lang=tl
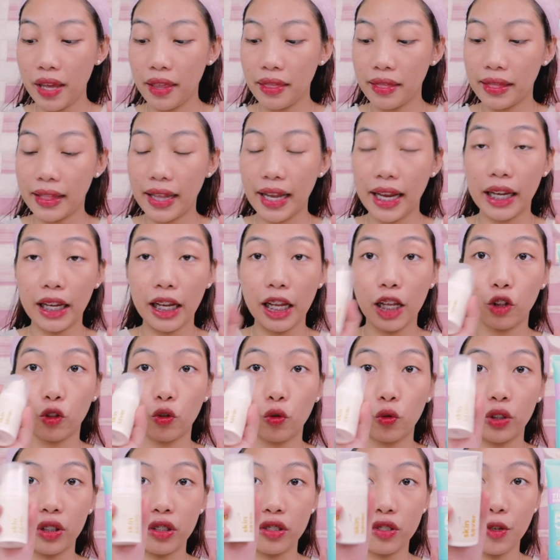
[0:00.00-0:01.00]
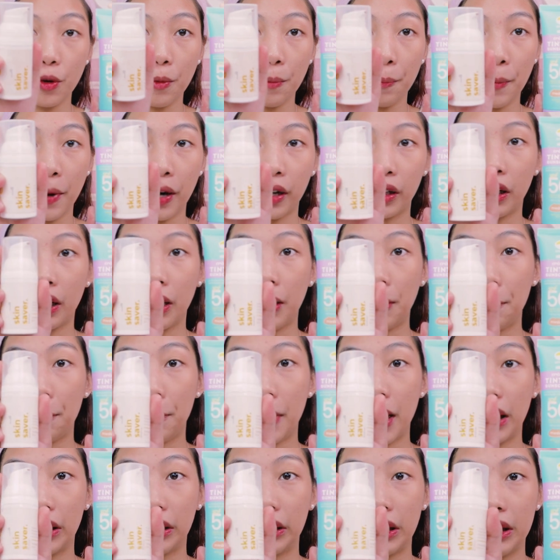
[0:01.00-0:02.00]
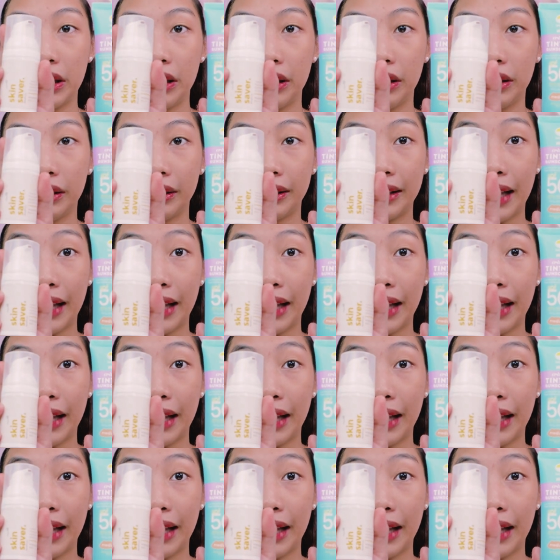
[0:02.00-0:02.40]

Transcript: and then ito is yung parang bottle